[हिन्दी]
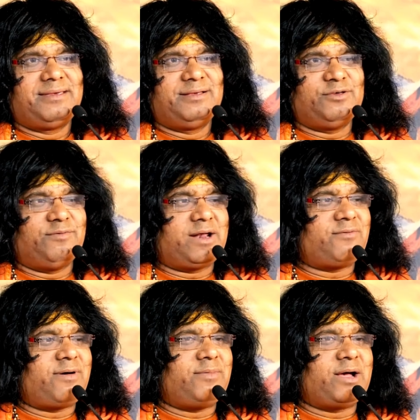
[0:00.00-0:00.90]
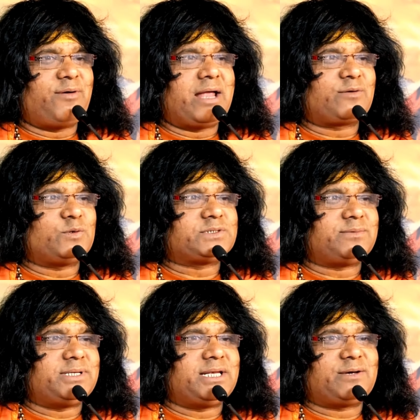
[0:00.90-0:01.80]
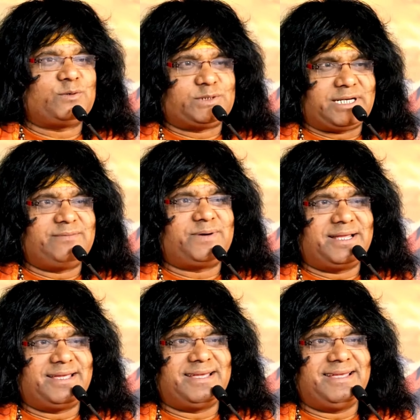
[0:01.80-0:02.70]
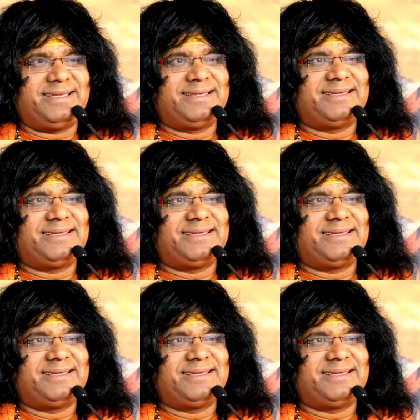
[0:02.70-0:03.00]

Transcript: जो भगवान को समझने को चल पड़े हैं